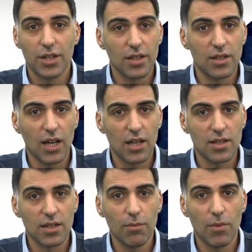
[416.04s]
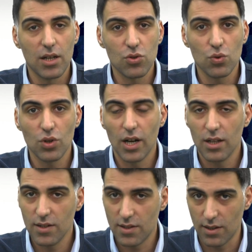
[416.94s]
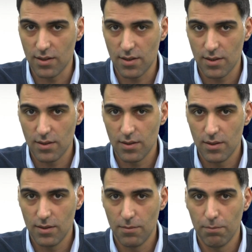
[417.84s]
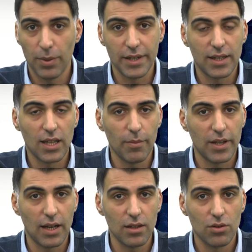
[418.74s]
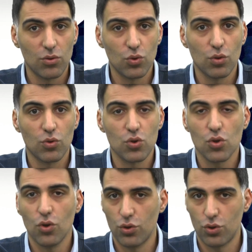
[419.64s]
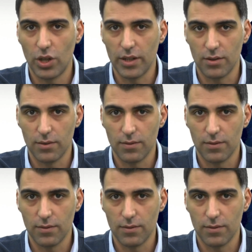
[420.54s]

Yıkıntı altında mahsur kaldıysanız paniklemeden durumunuzu kontrol edin.